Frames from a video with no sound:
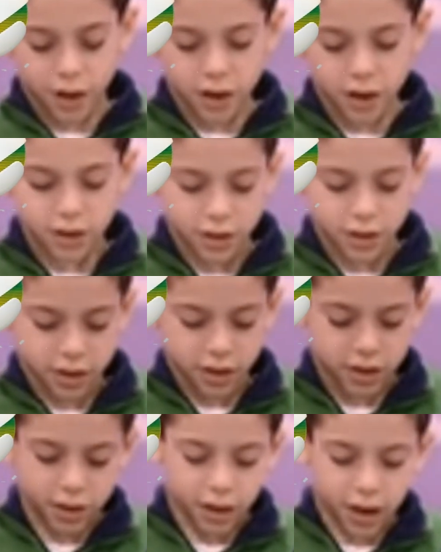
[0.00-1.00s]
Primeiro,
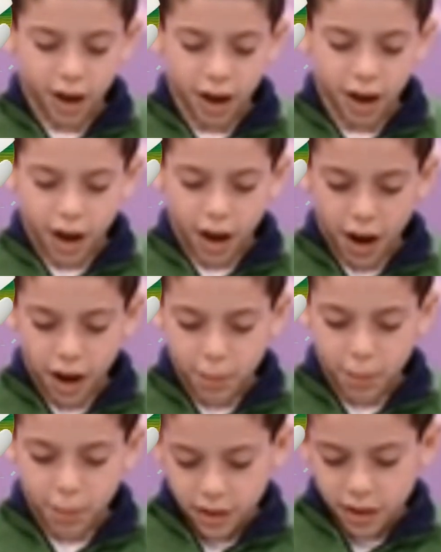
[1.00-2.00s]

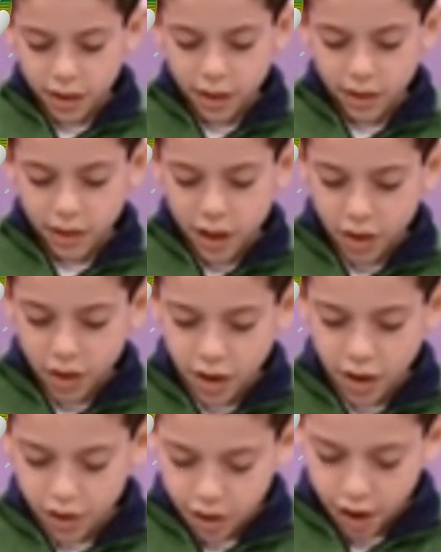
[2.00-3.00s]
coloco o cartão no
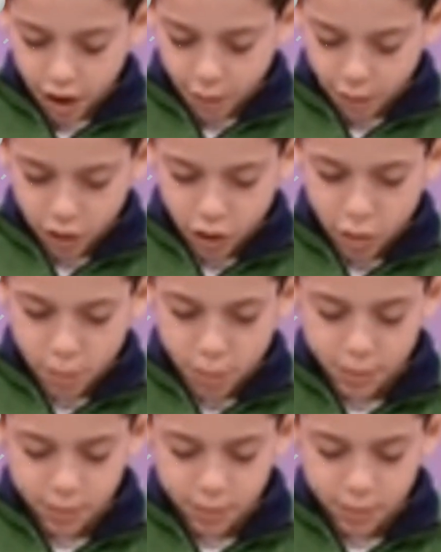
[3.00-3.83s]
envelope